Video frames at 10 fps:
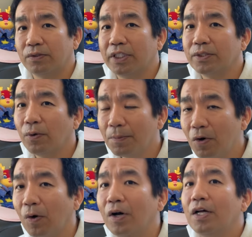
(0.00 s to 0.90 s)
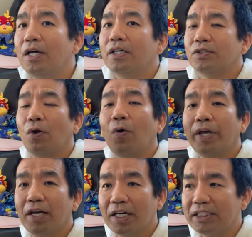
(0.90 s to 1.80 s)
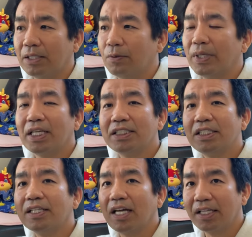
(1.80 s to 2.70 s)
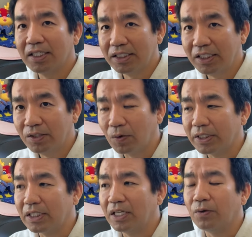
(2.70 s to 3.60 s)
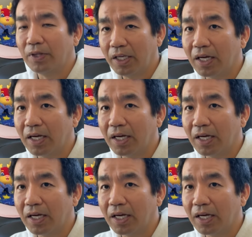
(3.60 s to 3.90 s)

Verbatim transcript: です。これも、その保険会社を私が正しいとかじゃなくて、